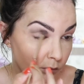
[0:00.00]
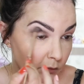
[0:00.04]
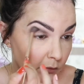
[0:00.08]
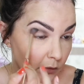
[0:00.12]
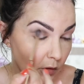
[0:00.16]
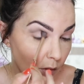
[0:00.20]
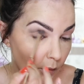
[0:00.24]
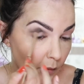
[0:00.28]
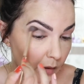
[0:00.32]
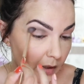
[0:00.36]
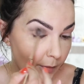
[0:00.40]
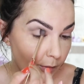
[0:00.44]

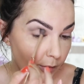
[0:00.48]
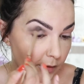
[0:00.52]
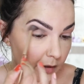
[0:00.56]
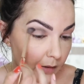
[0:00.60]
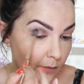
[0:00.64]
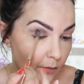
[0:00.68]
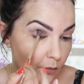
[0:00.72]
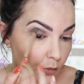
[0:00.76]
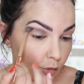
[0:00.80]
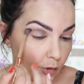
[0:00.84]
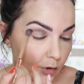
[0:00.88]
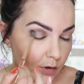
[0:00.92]
Lo voy a poner
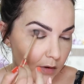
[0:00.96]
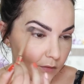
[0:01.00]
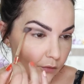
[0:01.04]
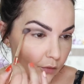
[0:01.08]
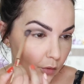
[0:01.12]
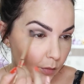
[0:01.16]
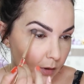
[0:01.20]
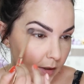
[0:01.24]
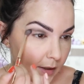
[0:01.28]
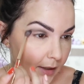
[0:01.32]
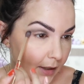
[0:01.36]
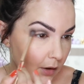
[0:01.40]
muy
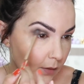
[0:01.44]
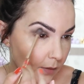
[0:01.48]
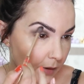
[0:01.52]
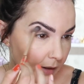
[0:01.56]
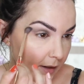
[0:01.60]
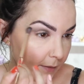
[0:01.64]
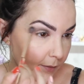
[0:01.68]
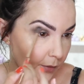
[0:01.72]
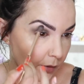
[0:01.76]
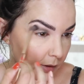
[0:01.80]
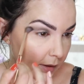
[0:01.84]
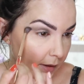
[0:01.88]
difuminado,
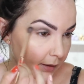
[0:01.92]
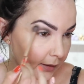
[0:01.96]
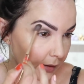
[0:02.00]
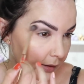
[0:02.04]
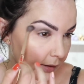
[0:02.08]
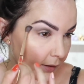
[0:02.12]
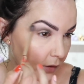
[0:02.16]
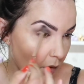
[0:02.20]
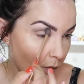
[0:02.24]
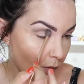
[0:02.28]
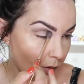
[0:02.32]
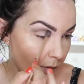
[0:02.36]
¿vale? Porque este
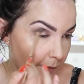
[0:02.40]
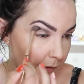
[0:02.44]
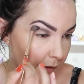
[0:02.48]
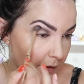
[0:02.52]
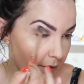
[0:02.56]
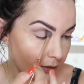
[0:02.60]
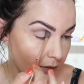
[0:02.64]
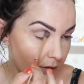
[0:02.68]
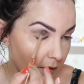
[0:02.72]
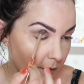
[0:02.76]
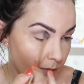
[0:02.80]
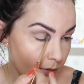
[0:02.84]
es como el
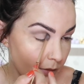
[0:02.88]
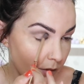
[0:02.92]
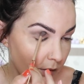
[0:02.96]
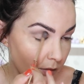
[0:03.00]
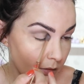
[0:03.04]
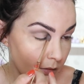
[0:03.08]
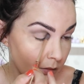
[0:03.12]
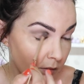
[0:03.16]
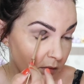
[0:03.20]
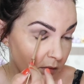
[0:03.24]
principio.